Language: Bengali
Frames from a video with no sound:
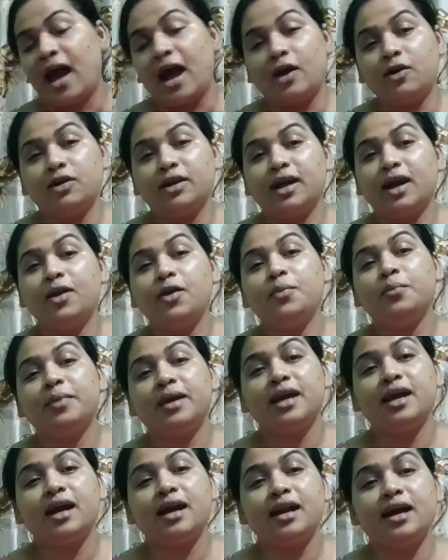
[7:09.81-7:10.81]
এখন গেল
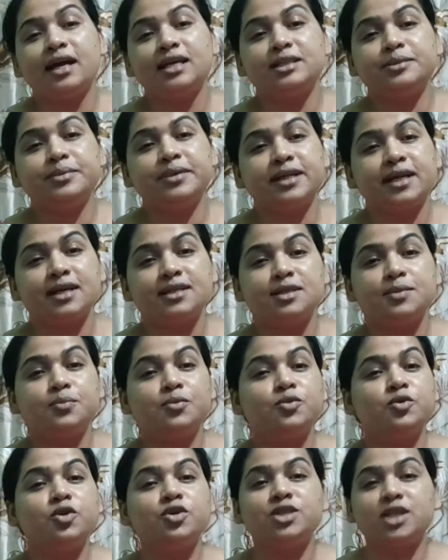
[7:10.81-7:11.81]
মেয়ে আর হাজব্যান্ড গেছে
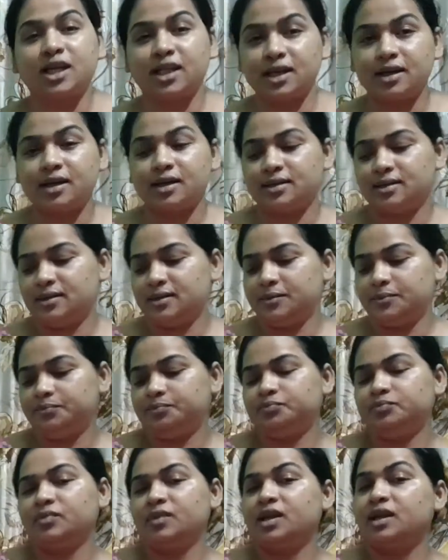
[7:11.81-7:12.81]
পুজোর চাঁদা কাটতে
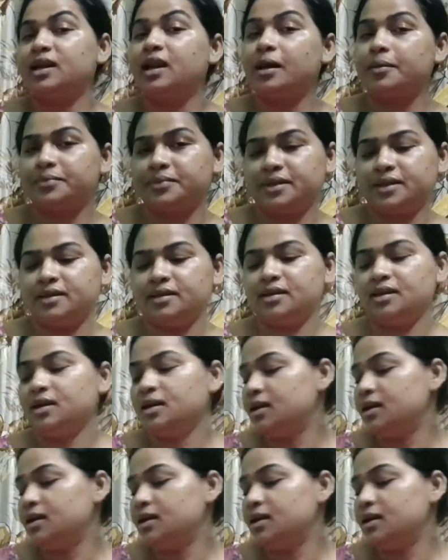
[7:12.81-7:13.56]
ক্লাব থেকে